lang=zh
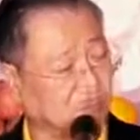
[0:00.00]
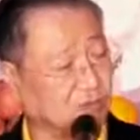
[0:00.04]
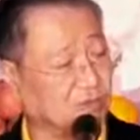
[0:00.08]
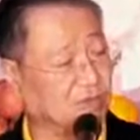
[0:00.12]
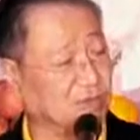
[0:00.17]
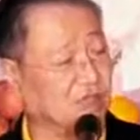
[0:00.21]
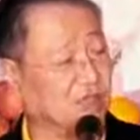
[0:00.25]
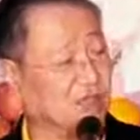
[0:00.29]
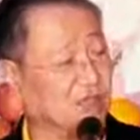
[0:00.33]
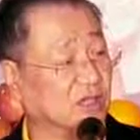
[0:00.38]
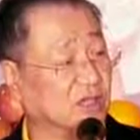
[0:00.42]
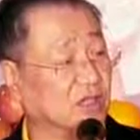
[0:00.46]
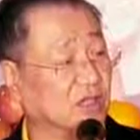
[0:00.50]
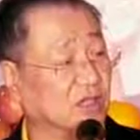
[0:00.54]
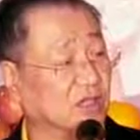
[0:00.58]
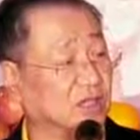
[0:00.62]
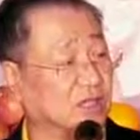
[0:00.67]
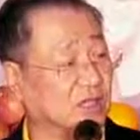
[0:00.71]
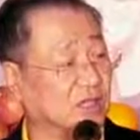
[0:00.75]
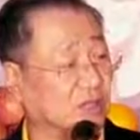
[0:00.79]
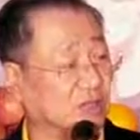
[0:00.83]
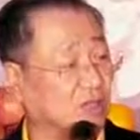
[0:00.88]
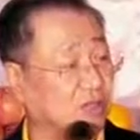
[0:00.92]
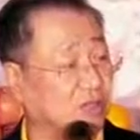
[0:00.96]
我不知道是不
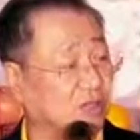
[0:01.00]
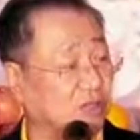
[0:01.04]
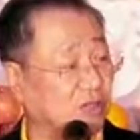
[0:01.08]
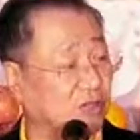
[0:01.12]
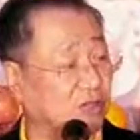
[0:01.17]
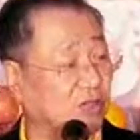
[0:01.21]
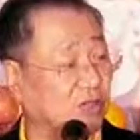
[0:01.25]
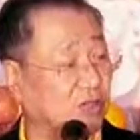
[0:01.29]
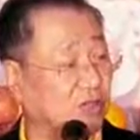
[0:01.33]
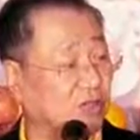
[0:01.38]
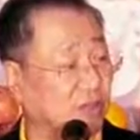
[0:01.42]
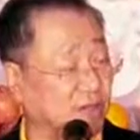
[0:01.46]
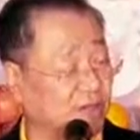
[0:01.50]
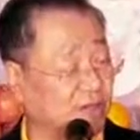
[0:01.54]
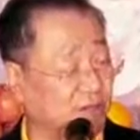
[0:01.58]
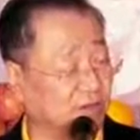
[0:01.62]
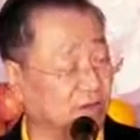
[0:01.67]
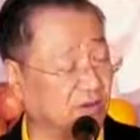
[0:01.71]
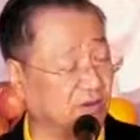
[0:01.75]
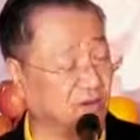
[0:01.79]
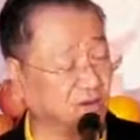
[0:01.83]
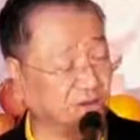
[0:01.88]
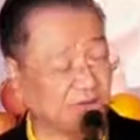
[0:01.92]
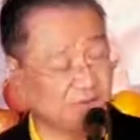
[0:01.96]
是他过去的女朋
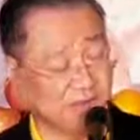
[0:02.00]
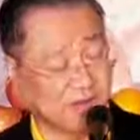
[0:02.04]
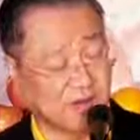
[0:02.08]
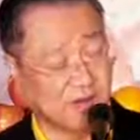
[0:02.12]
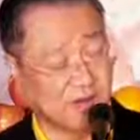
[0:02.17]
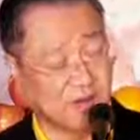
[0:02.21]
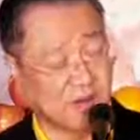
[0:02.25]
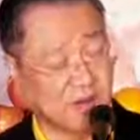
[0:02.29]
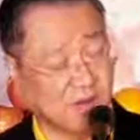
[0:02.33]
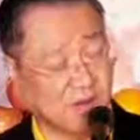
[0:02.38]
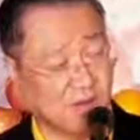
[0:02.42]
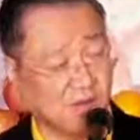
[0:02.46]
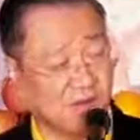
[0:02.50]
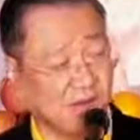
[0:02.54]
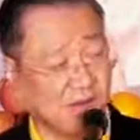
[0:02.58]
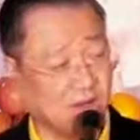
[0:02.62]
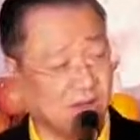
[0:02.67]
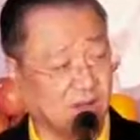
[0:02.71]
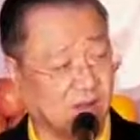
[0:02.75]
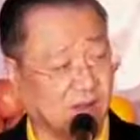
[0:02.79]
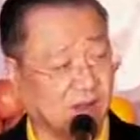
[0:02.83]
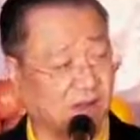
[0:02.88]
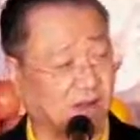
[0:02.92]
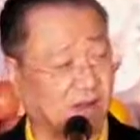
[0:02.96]
友
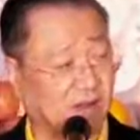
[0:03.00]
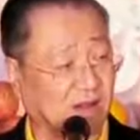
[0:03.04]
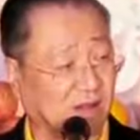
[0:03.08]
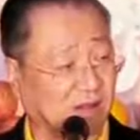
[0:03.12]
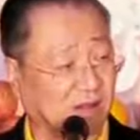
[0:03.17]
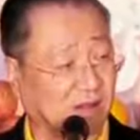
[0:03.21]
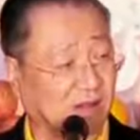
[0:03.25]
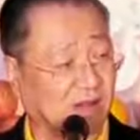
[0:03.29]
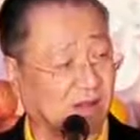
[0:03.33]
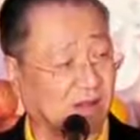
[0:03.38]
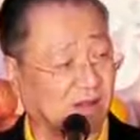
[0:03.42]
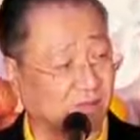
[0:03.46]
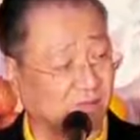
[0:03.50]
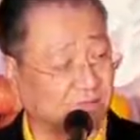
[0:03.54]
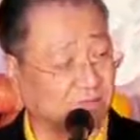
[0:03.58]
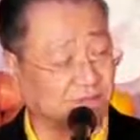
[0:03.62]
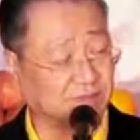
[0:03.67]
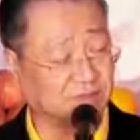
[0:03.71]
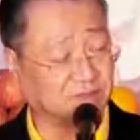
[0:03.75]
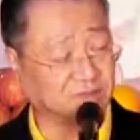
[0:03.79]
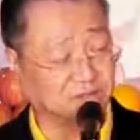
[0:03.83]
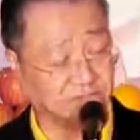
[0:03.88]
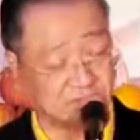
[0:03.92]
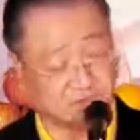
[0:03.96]
啊？
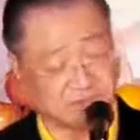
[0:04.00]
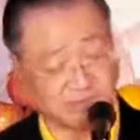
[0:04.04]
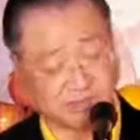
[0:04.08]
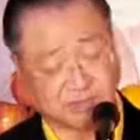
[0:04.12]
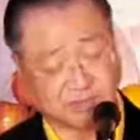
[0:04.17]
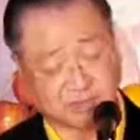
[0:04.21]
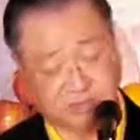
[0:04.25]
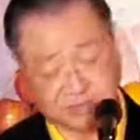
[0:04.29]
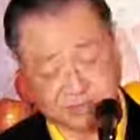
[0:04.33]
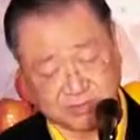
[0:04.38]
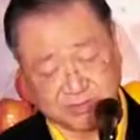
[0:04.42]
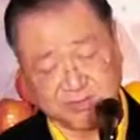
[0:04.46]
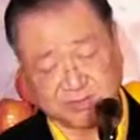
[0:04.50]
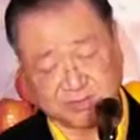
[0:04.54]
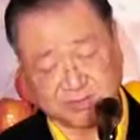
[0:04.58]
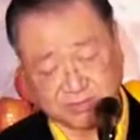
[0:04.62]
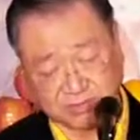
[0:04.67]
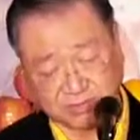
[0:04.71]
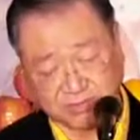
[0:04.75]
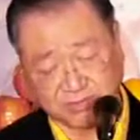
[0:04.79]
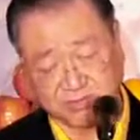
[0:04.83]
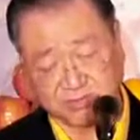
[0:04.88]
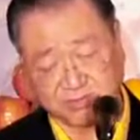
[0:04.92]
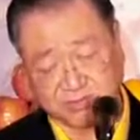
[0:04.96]
他有一位
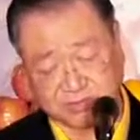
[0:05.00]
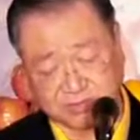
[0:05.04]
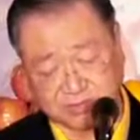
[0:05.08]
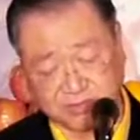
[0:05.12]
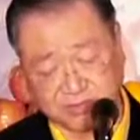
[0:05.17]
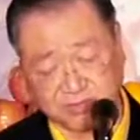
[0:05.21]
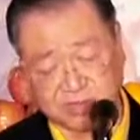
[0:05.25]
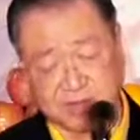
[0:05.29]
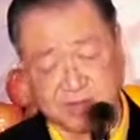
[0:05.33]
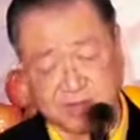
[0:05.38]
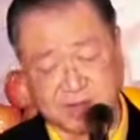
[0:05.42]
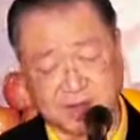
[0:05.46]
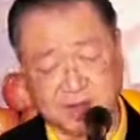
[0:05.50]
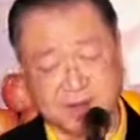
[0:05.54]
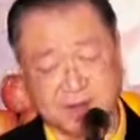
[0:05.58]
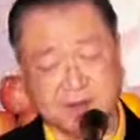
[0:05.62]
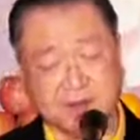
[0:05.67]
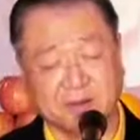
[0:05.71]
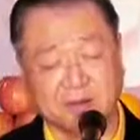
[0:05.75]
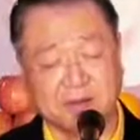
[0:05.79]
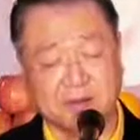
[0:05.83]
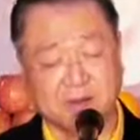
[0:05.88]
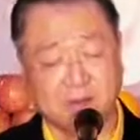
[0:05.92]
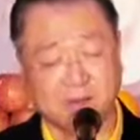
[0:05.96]
前妻
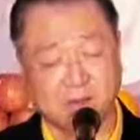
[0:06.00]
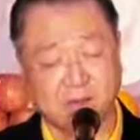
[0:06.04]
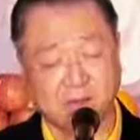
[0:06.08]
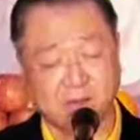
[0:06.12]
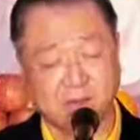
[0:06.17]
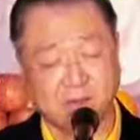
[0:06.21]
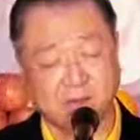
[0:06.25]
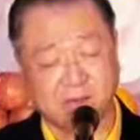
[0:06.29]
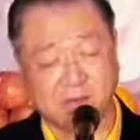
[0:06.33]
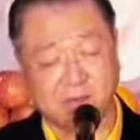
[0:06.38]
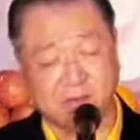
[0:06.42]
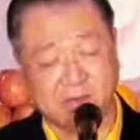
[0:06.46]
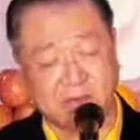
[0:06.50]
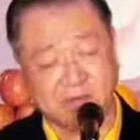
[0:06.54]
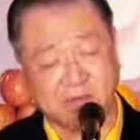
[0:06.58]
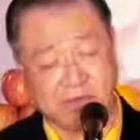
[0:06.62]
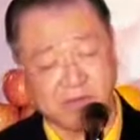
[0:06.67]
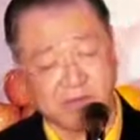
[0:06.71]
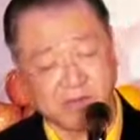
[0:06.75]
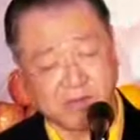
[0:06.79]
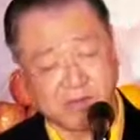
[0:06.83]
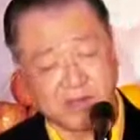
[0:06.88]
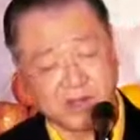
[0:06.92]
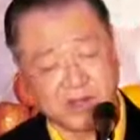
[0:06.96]
啊，
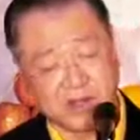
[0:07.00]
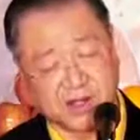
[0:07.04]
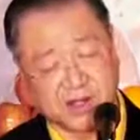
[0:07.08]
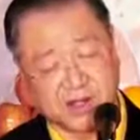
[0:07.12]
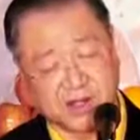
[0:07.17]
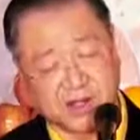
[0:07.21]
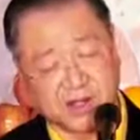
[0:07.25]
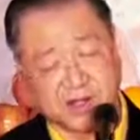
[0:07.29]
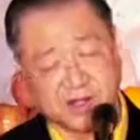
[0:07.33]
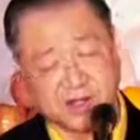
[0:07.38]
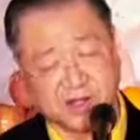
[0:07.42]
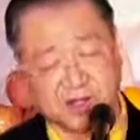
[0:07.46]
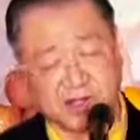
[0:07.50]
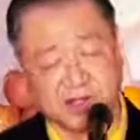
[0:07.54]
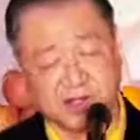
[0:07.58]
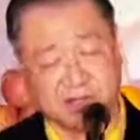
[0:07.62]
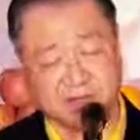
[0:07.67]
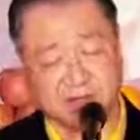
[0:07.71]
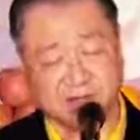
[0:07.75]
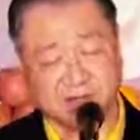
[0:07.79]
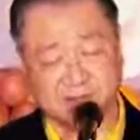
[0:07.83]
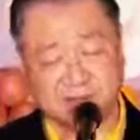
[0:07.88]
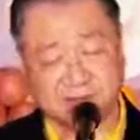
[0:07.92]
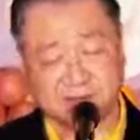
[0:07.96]
我讲给你
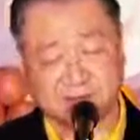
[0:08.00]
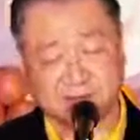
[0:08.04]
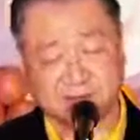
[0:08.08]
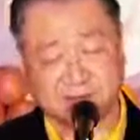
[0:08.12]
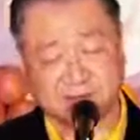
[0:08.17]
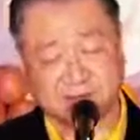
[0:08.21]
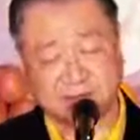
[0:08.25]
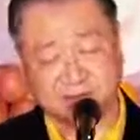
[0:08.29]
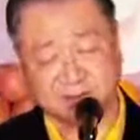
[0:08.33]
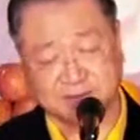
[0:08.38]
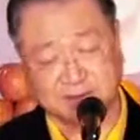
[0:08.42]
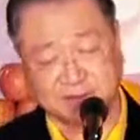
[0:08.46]
听好了。